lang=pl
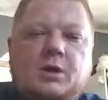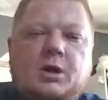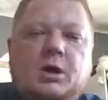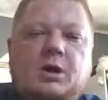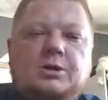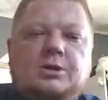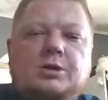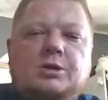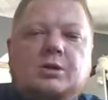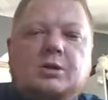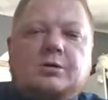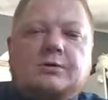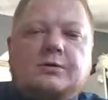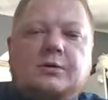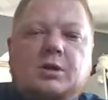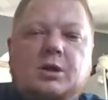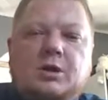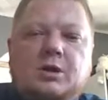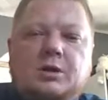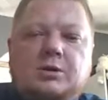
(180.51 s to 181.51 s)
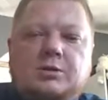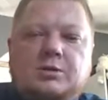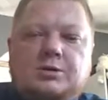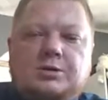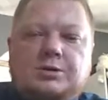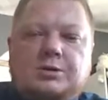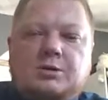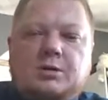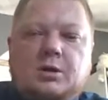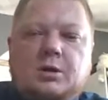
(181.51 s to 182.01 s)
A gdy ta chwila
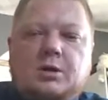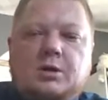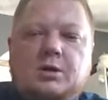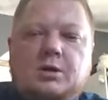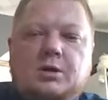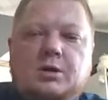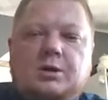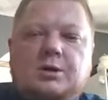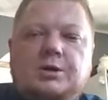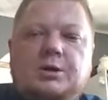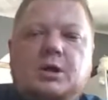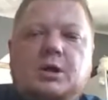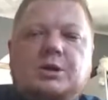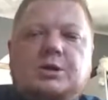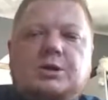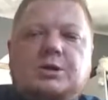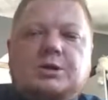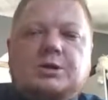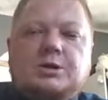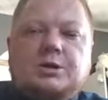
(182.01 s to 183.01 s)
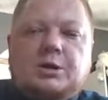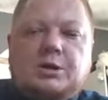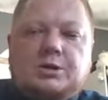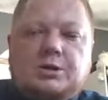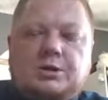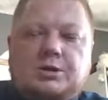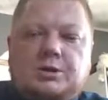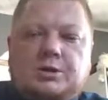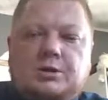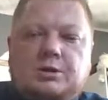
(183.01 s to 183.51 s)
nadchodziła, jakie
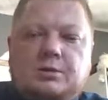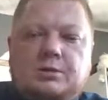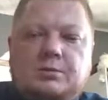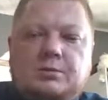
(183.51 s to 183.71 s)
szczęście!